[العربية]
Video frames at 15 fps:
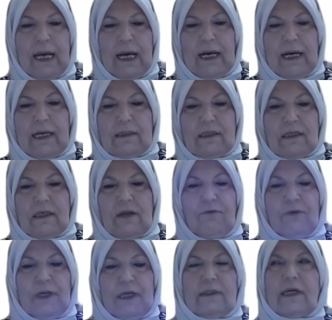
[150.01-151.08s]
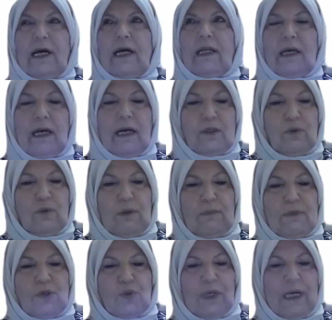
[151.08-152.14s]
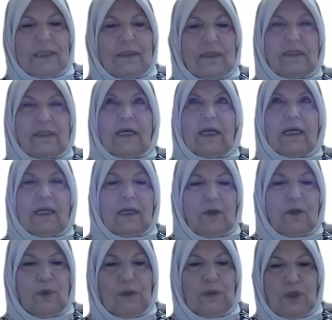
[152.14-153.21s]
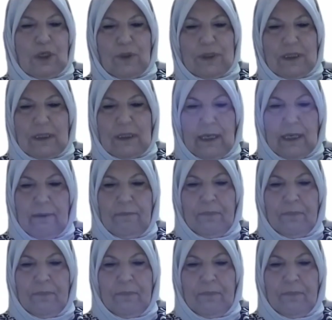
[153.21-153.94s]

خاصه في القطاع الخاص والمشروعات الصغيره والمتوسطه.